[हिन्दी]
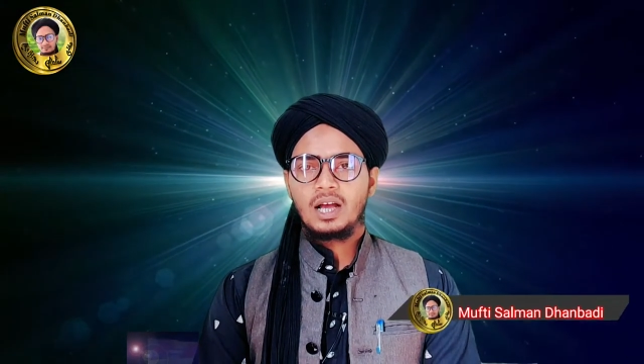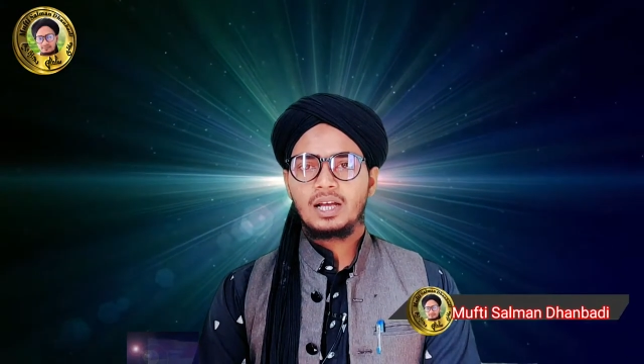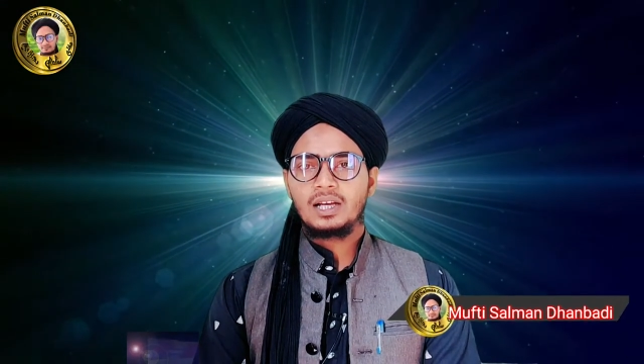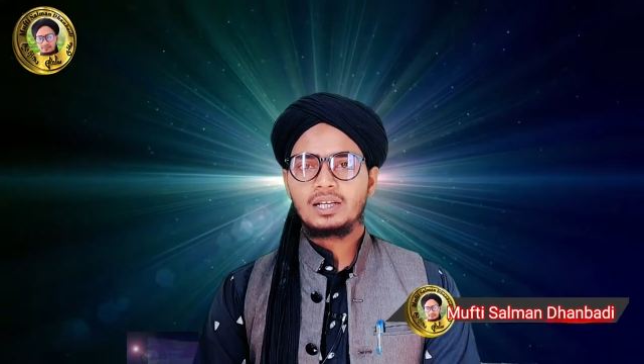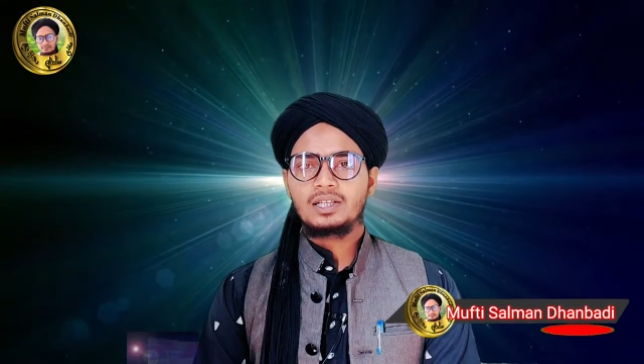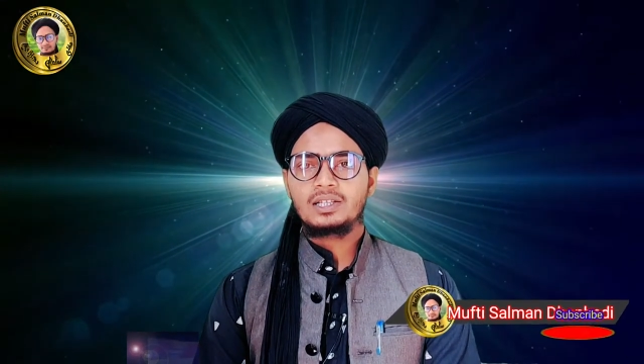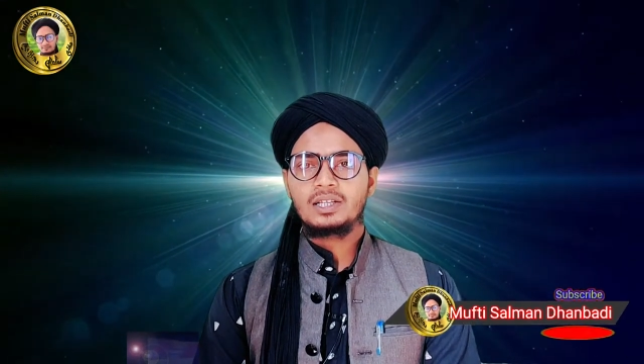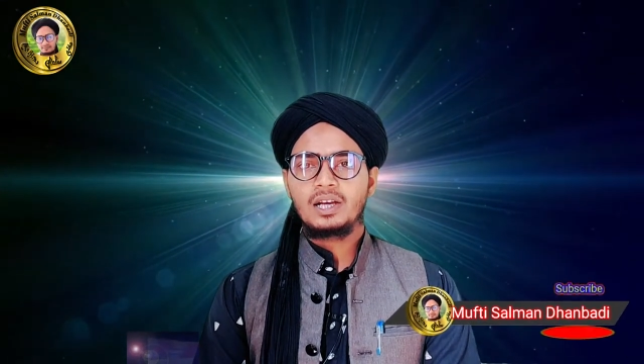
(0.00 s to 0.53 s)

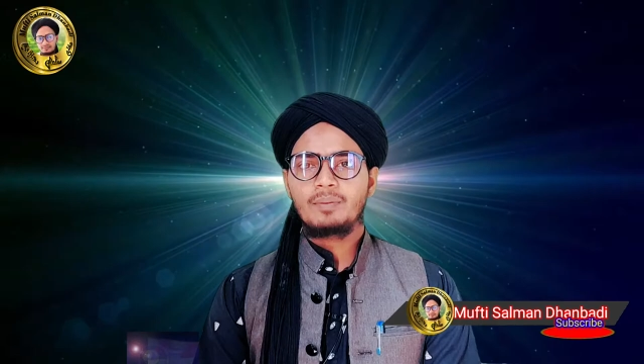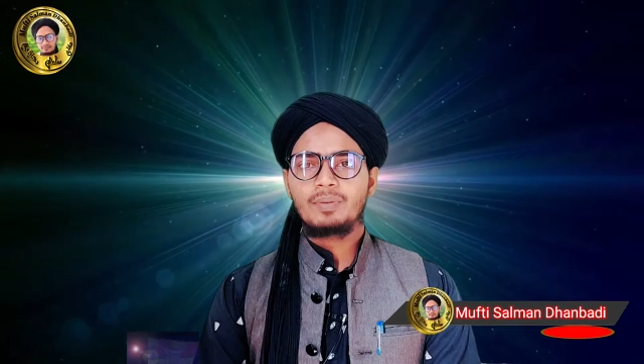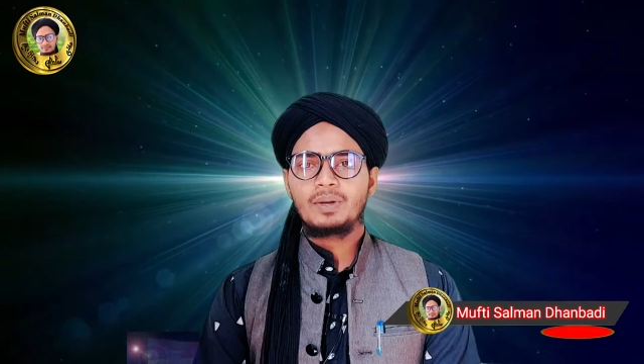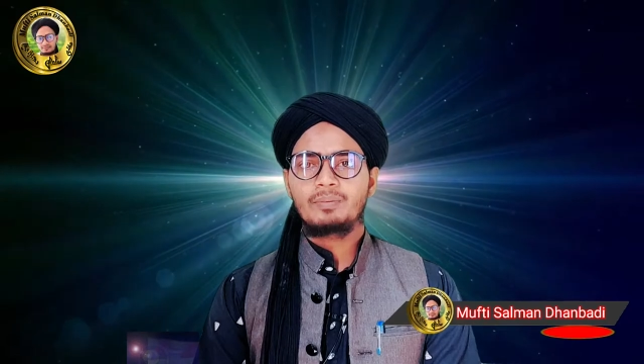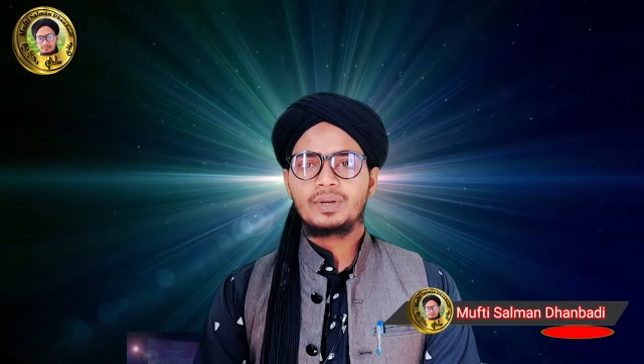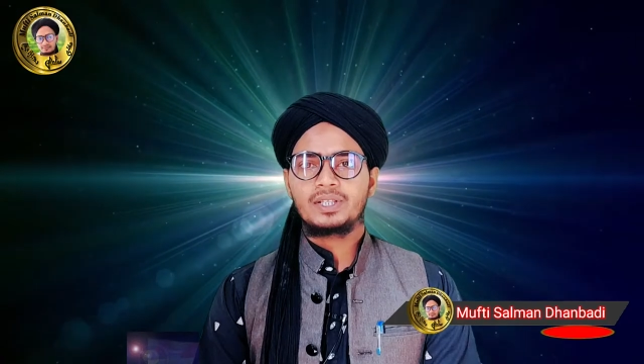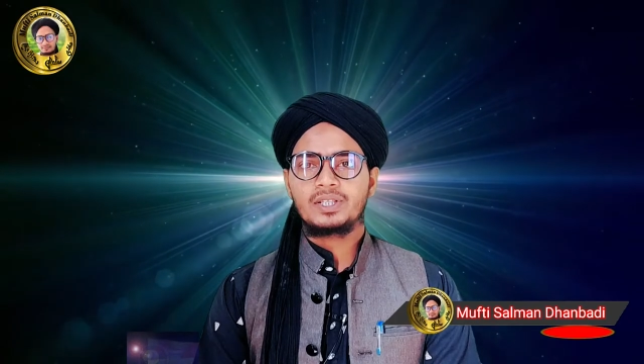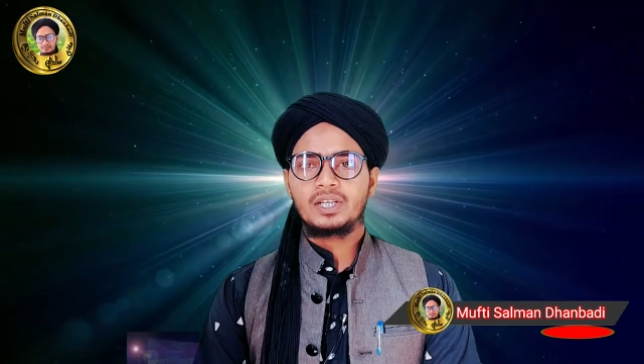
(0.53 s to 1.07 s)
अगर किसी ने
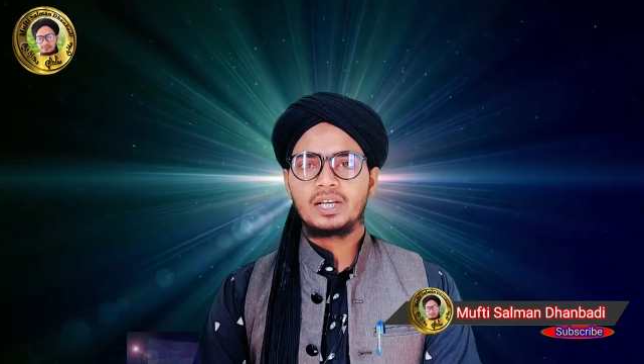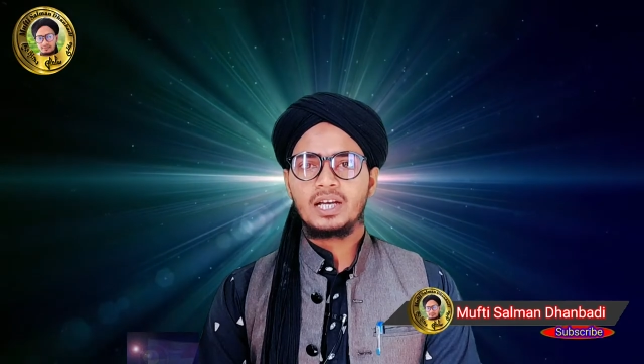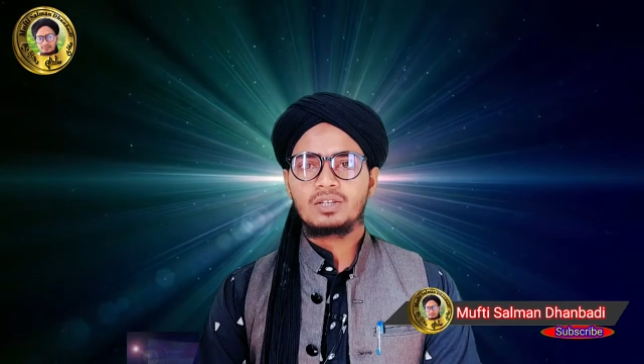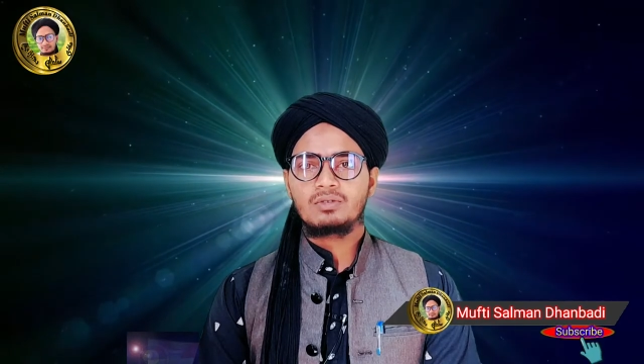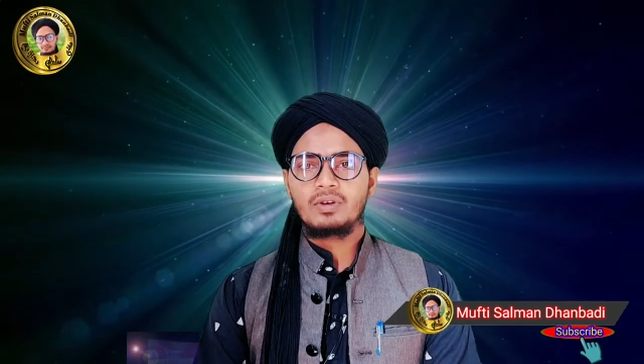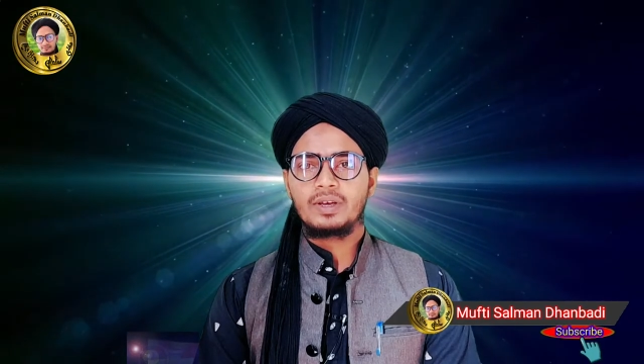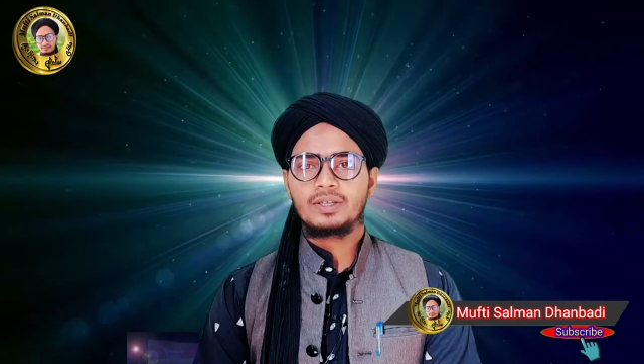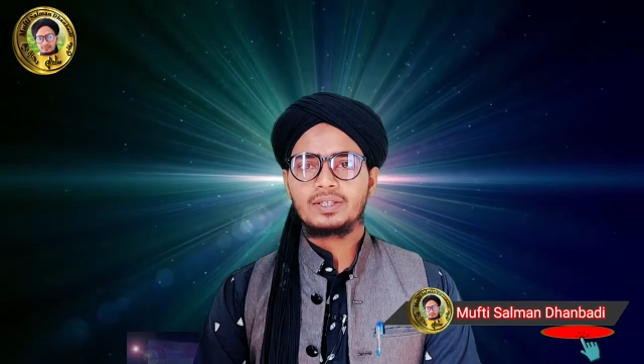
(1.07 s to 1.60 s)
अपने बच्चे का
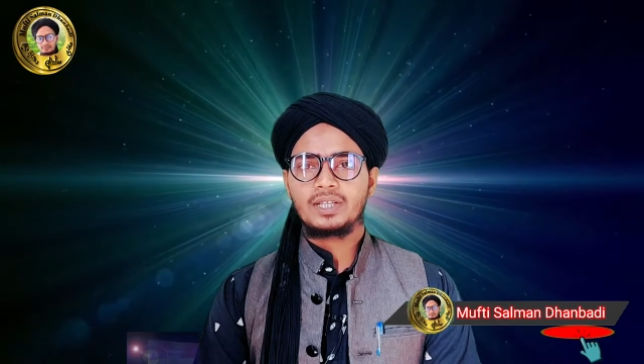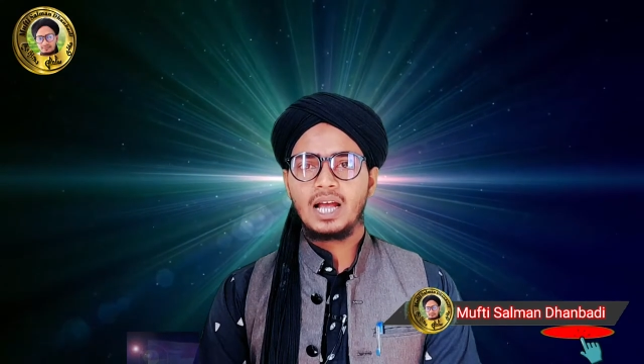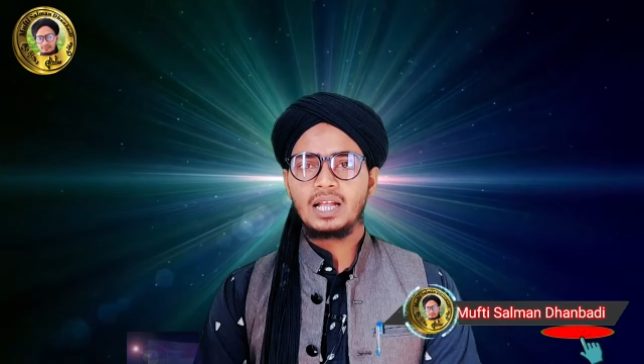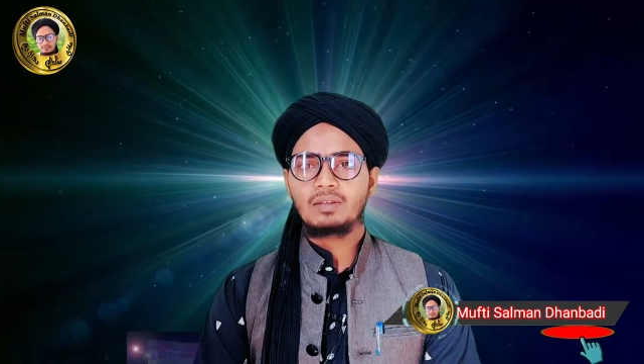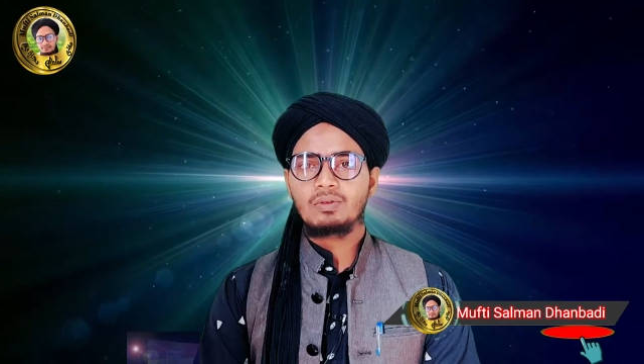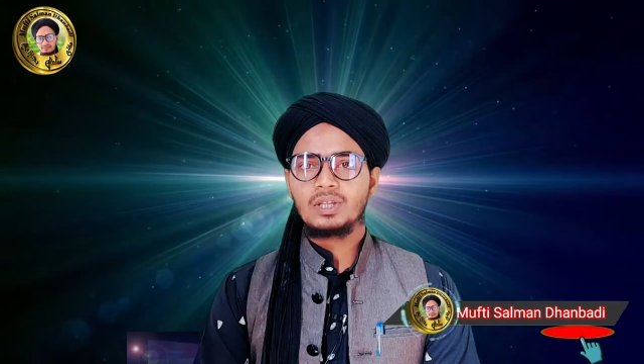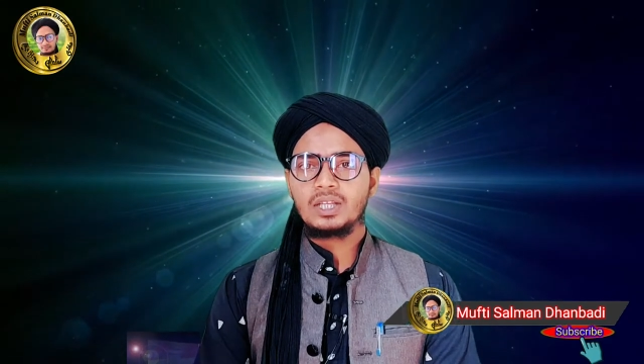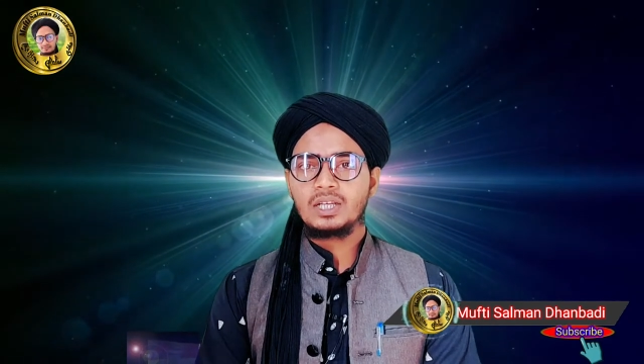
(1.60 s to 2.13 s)
जो है
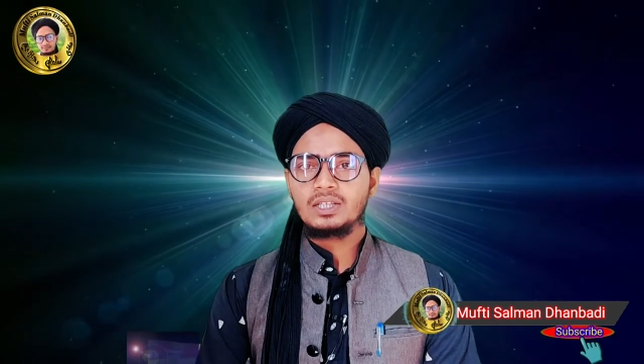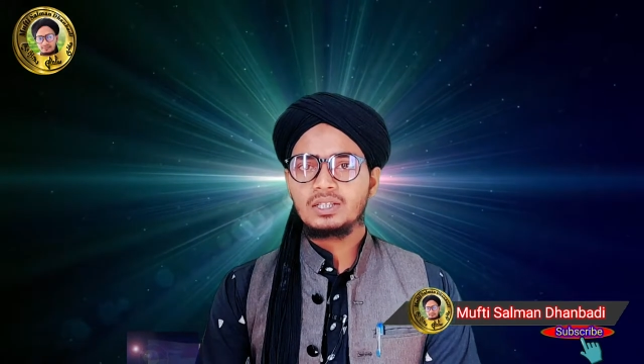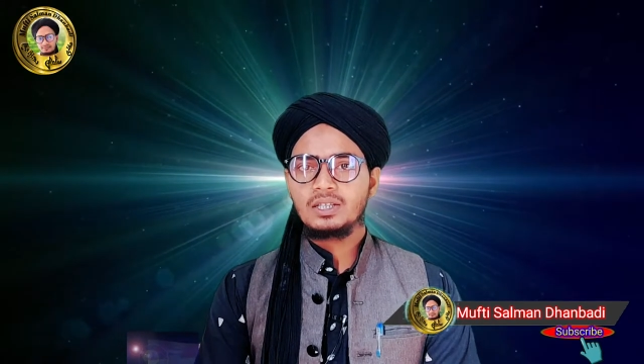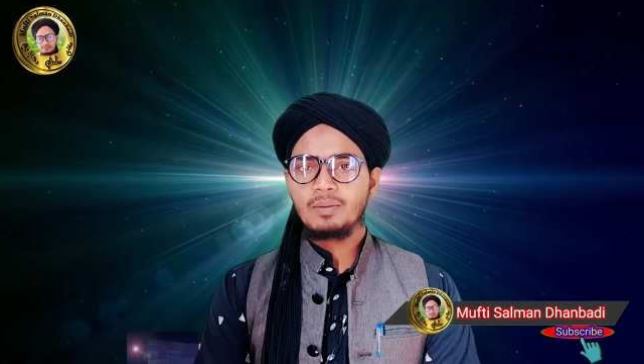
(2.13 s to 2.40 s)
सातवें दिन